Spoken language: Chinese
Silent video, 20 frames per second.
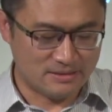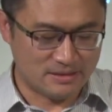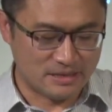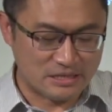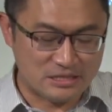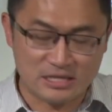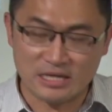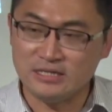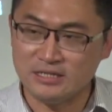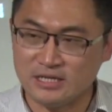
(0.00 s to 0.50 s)
你
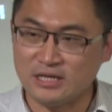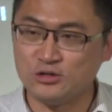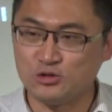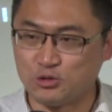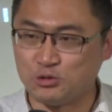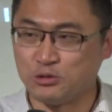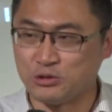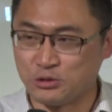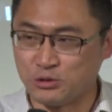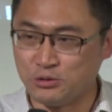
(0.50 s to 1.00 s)
真正
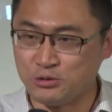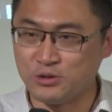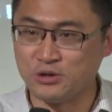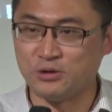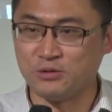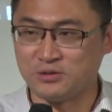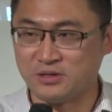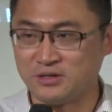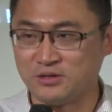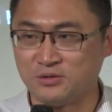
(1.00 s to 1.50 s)
所拥
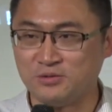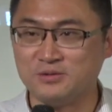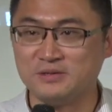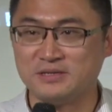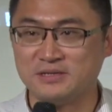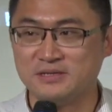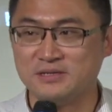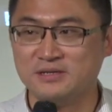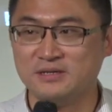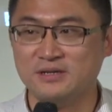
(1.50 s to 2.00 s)
有的东
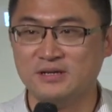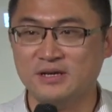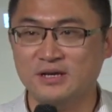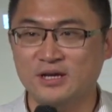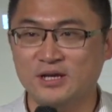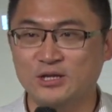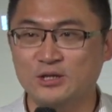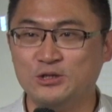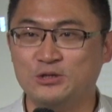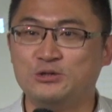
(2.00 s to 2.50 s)
西，
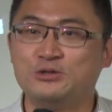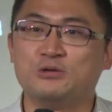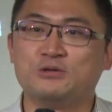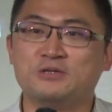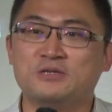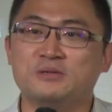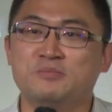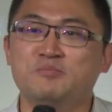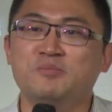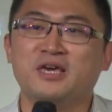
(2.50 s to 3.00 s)
就
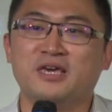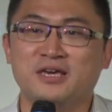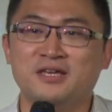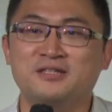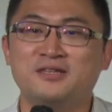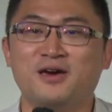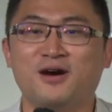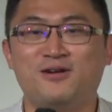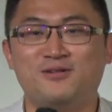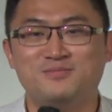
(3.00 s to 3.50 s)
是命一
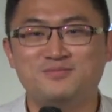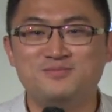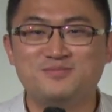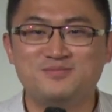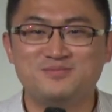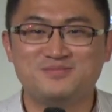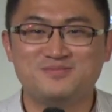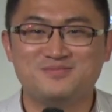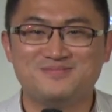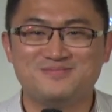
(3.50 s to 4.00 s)
条，
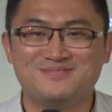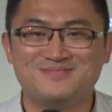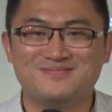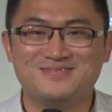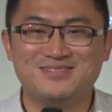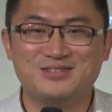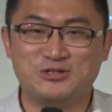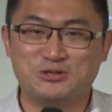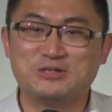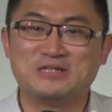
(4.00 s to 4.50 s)

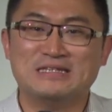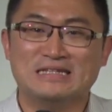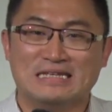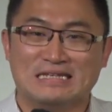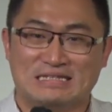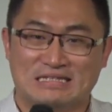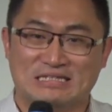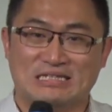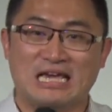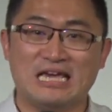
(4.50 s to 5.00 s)
就是你
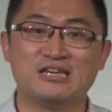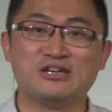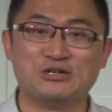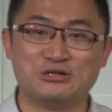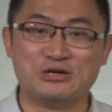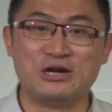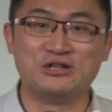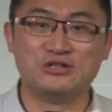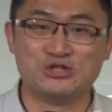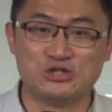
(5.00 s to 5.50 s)
这个
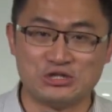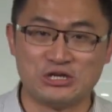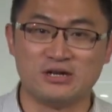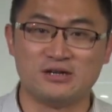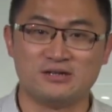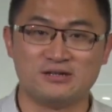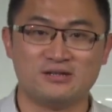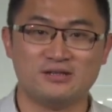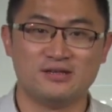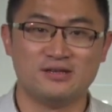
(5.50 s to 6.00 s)
人生，
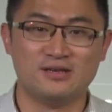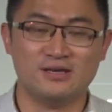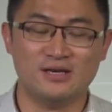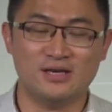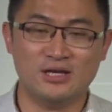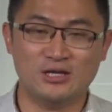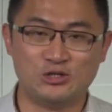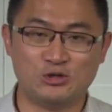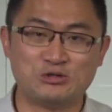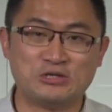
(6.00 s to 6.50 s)

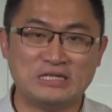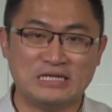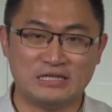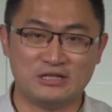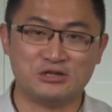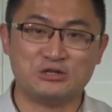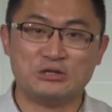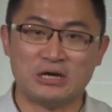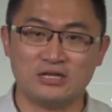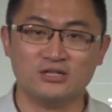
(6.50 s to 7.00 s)
就是你
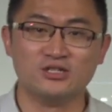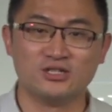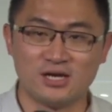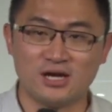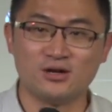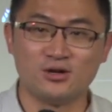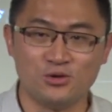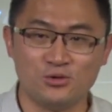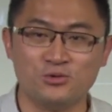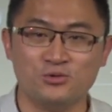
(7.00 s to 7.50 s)
的人
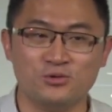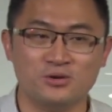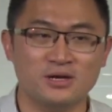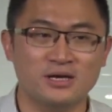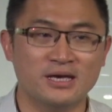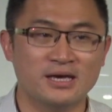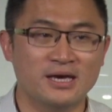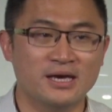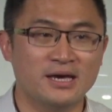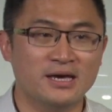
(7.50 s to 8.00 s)
生路，
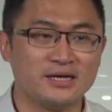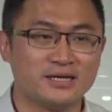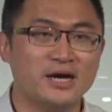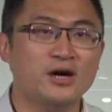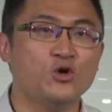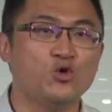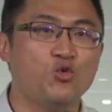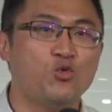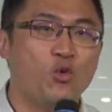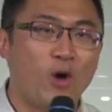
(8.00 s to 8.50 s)

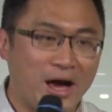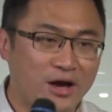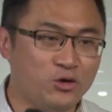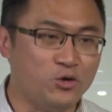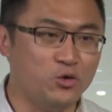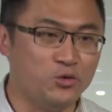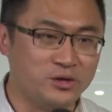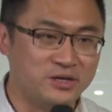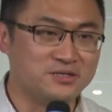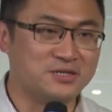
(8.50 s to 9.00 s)
跟关
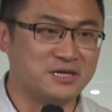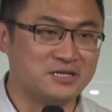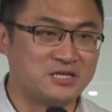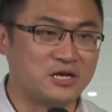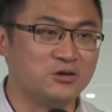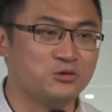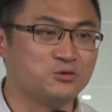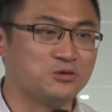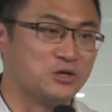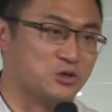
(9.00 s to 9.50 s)
乎你人
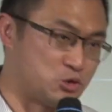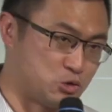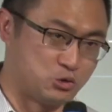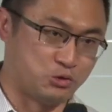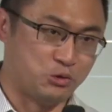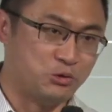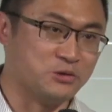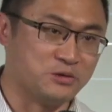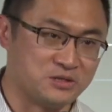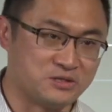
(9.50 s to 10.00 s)
生路的
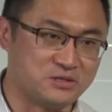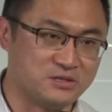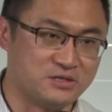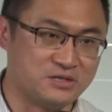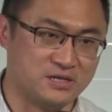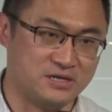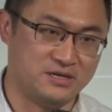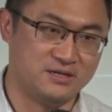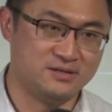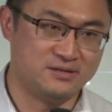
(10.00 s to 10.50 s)
所有的事
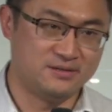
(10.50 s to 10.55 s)
情。